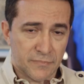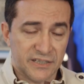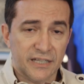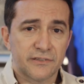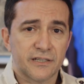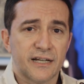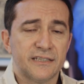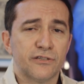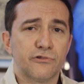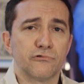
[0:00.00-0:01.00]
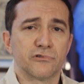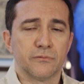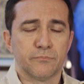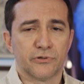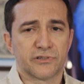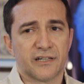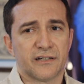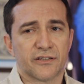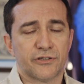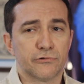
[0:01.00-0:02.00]
ma niente e nessuno potrà
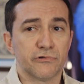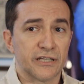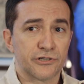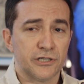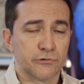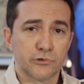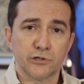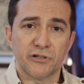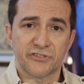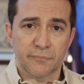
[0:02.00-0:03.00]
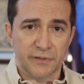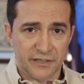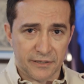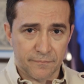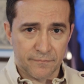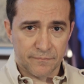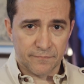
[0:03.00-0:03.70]
restituirci tutto quel sapere.